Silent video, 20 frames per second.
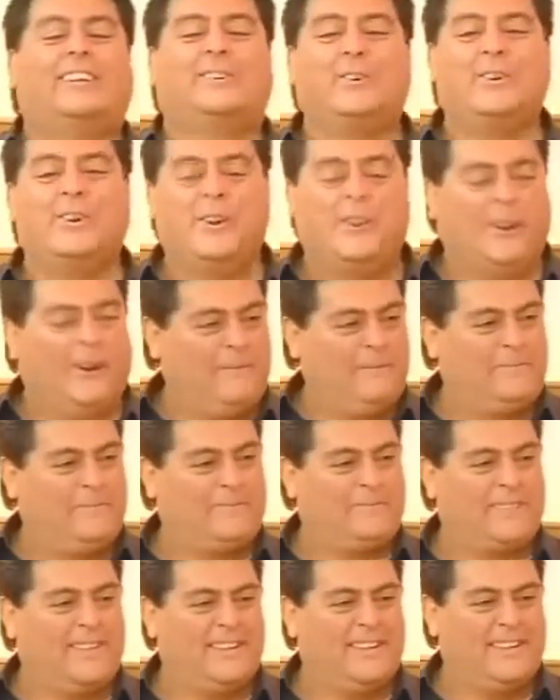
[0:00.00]
de turno,
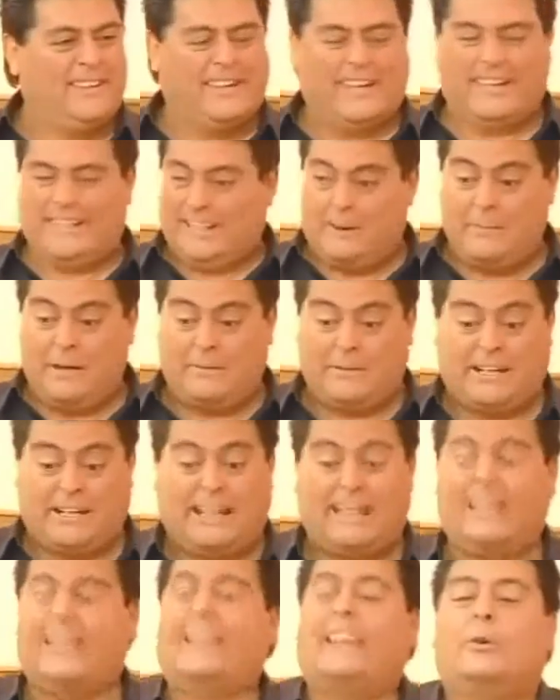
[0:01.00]
este compadre,
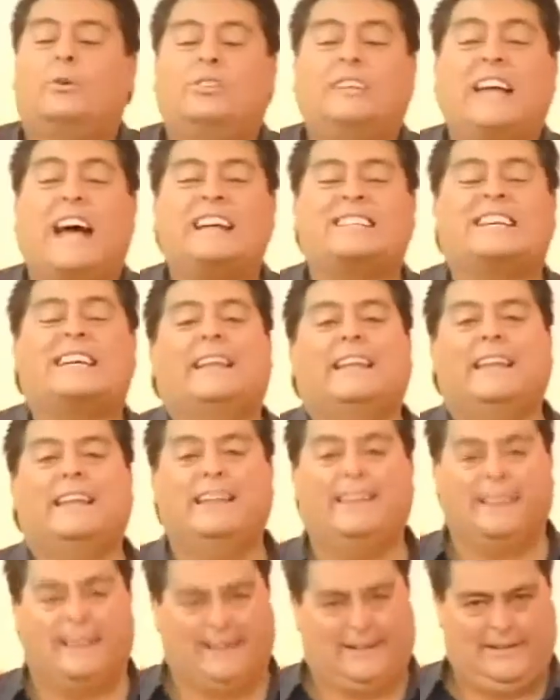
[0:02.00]
porque eh, le gustaba ser
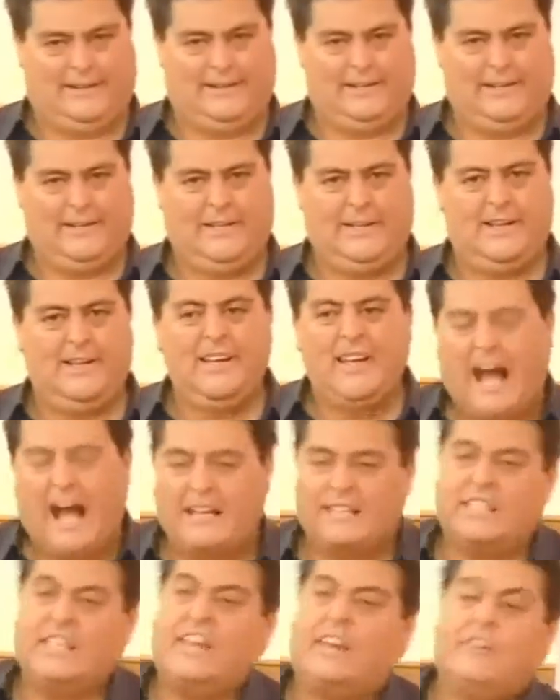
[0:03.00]
líder.
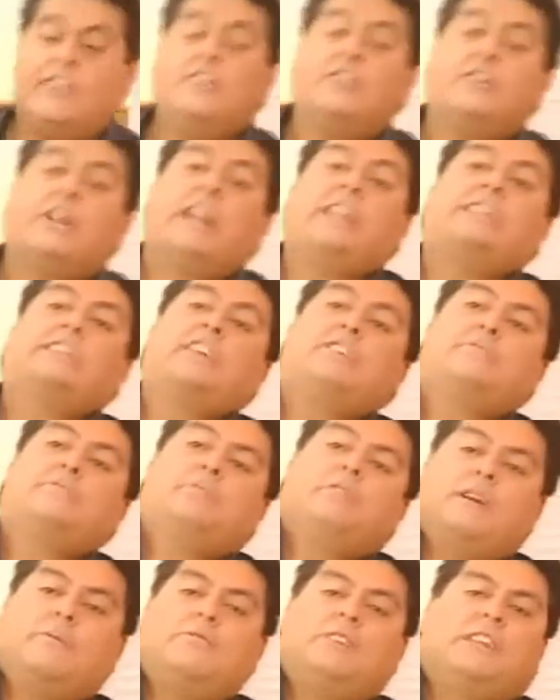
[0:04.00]
Así que viene organizar
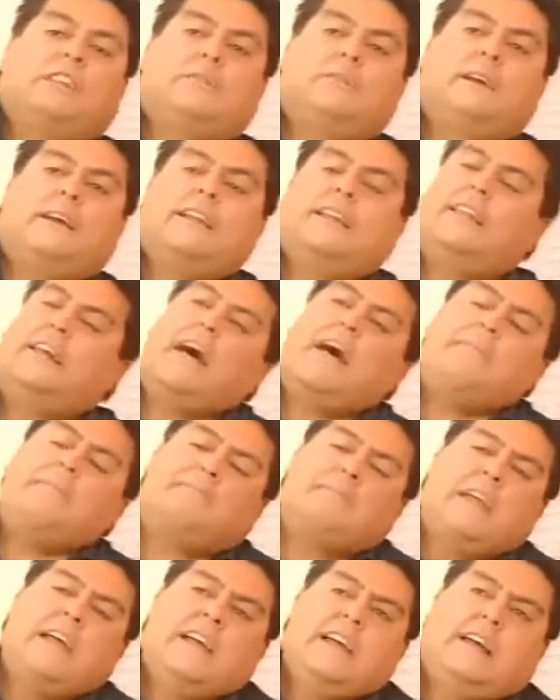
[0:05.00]
por la municipalidad
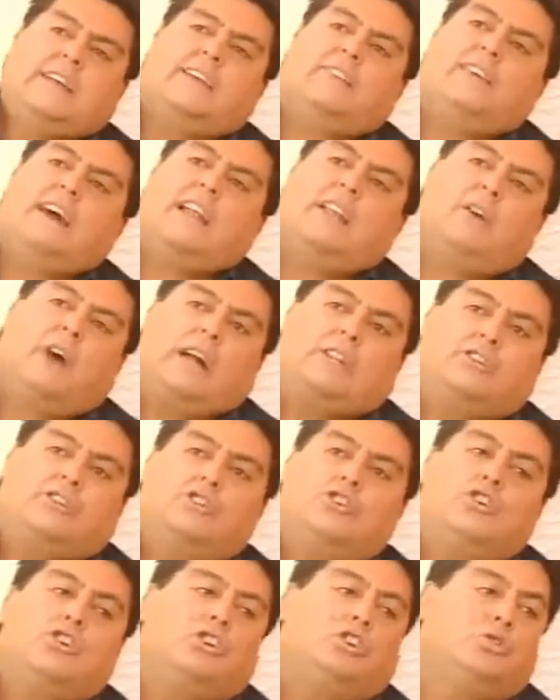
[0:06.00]
llevarlos a
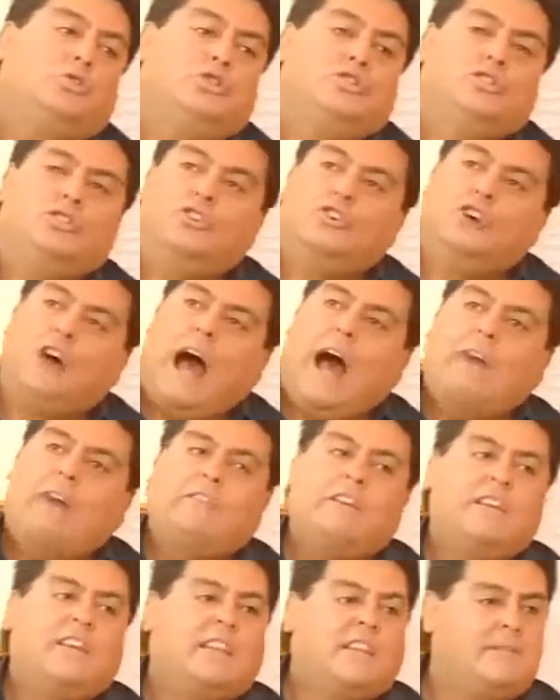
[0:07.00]
todos los turnios a
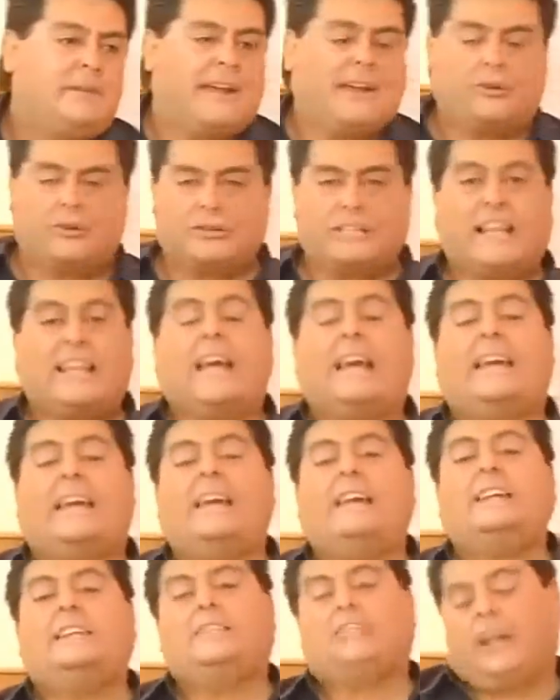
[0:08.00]
Viña del Mar a conocer la
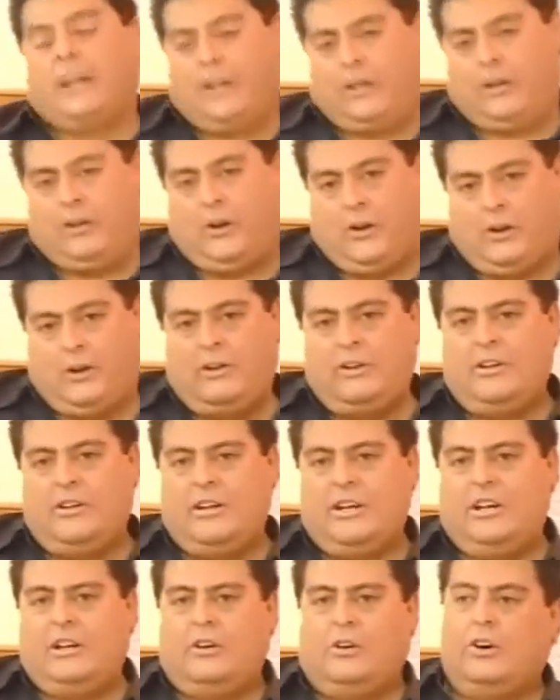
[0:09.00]
quinta región
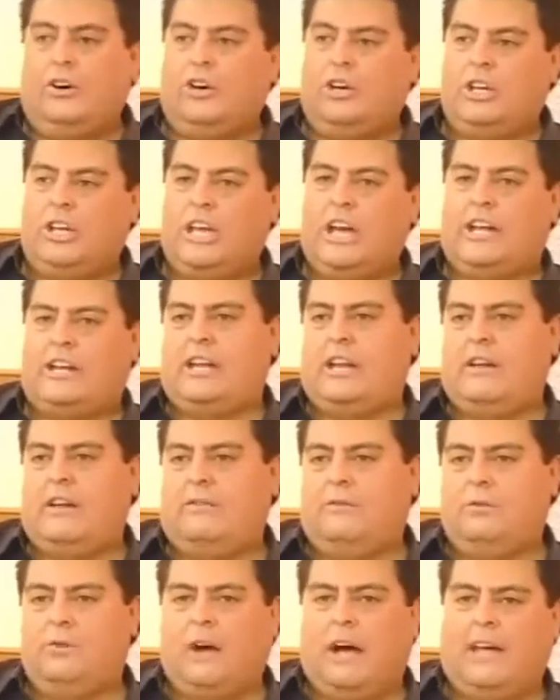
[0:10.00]
oigan en
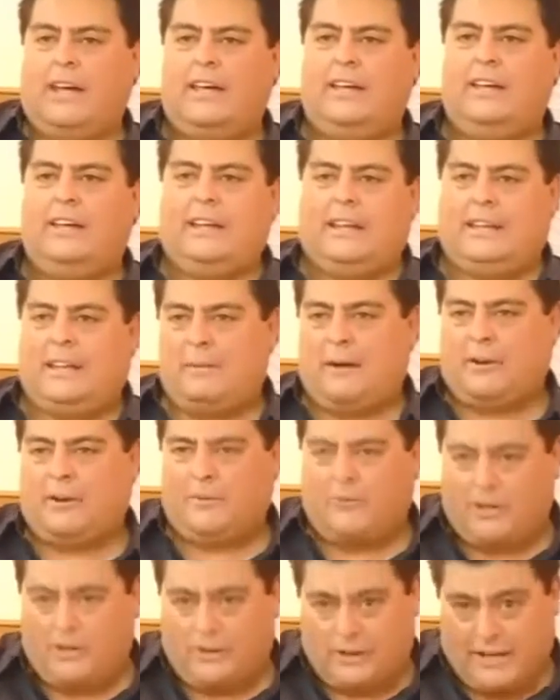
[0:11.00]
el bus ahí y se
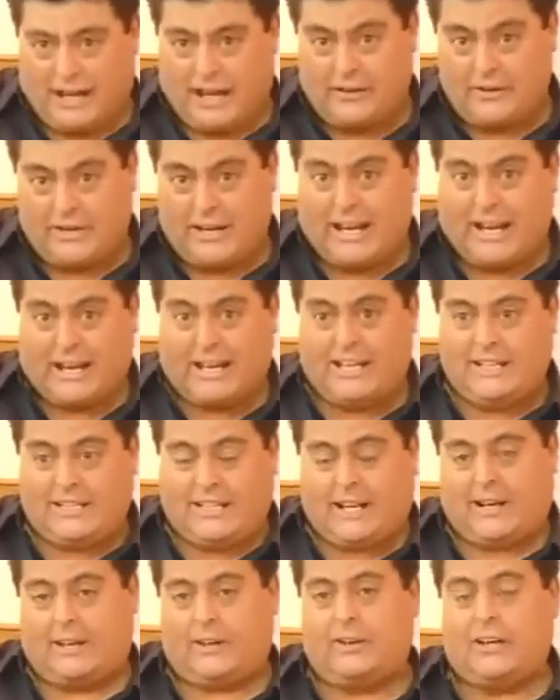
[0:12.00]
paró cuando llegaron a la
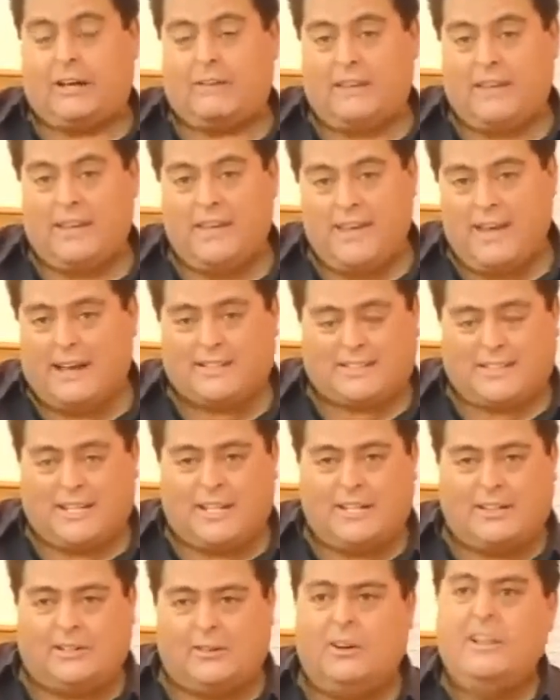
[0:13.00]
quinta región a Viña, al
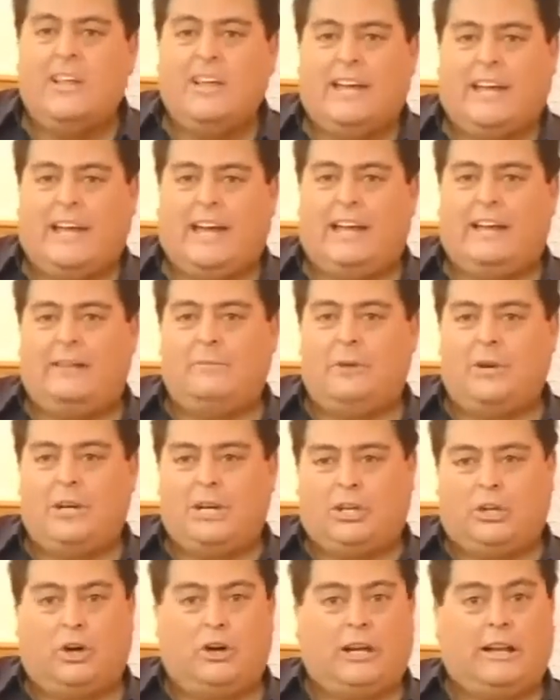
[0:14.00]
centro, el
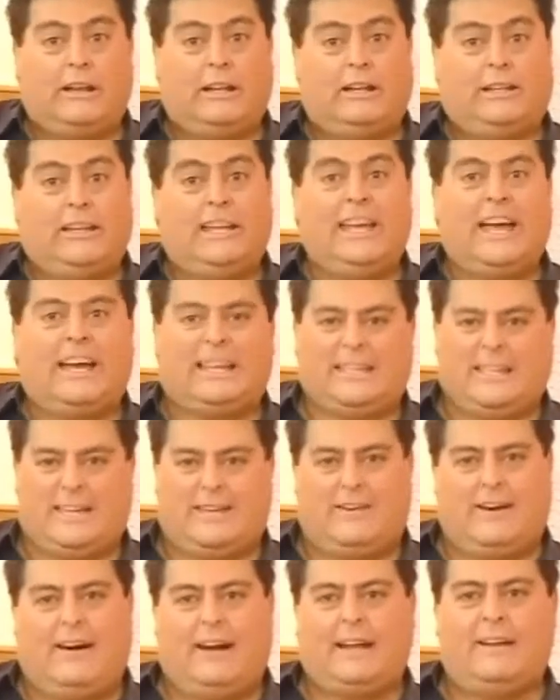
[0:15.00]
monitor, el guía que
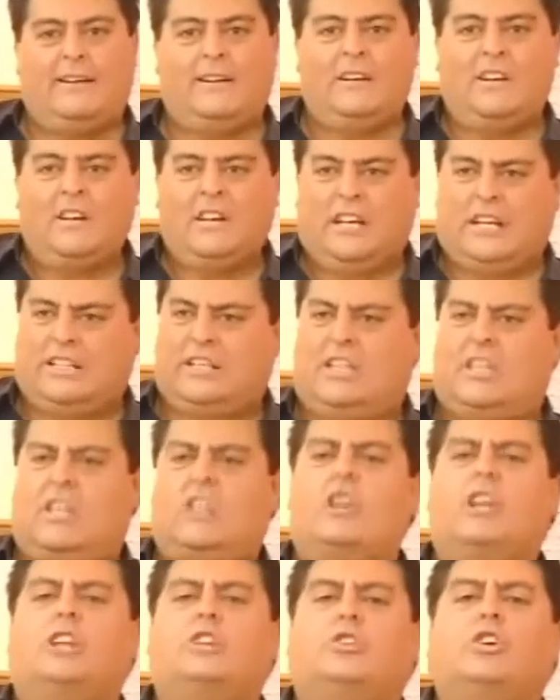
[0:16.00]
llevaban. Y dice,
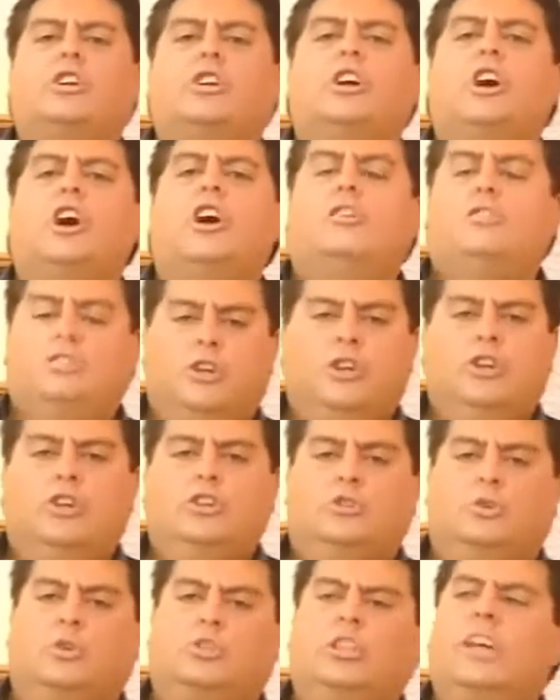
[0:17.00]
señores Turnio,
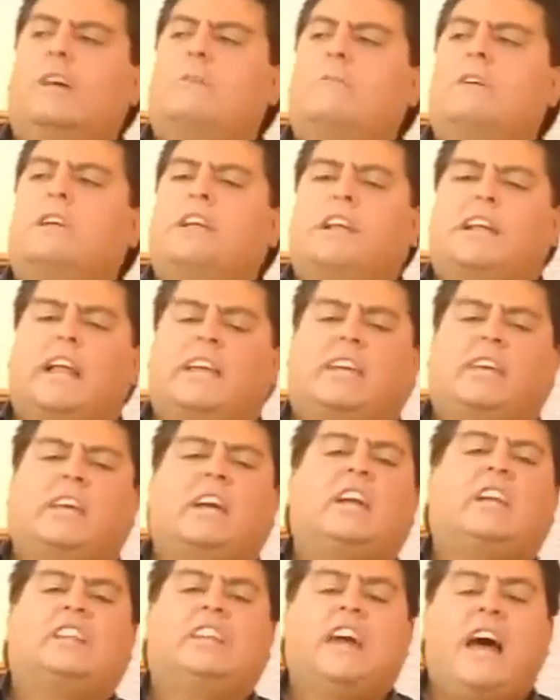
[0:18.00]
si ustedes miran a la
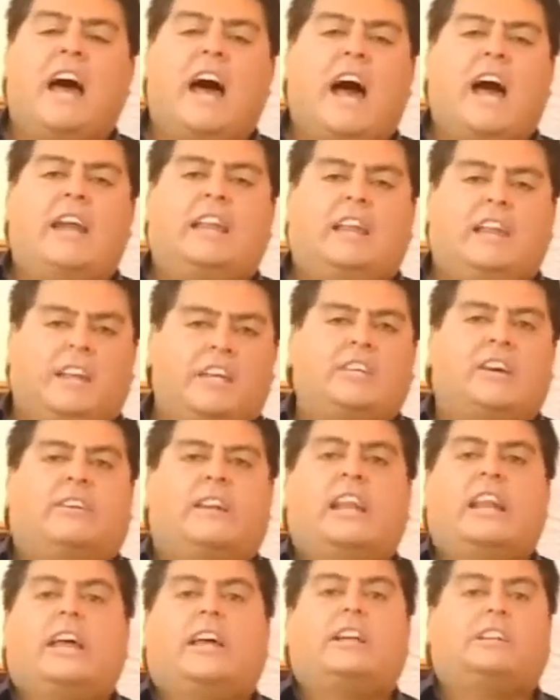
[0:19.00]
izquierda, a la derecha
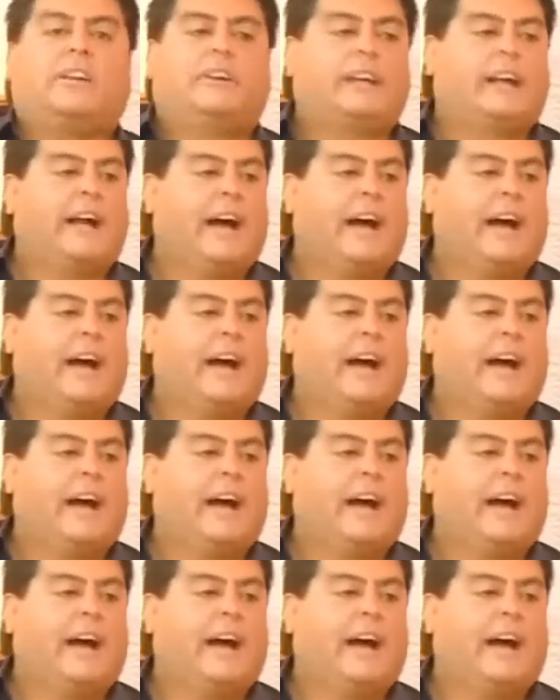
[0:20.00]
habrá la quinta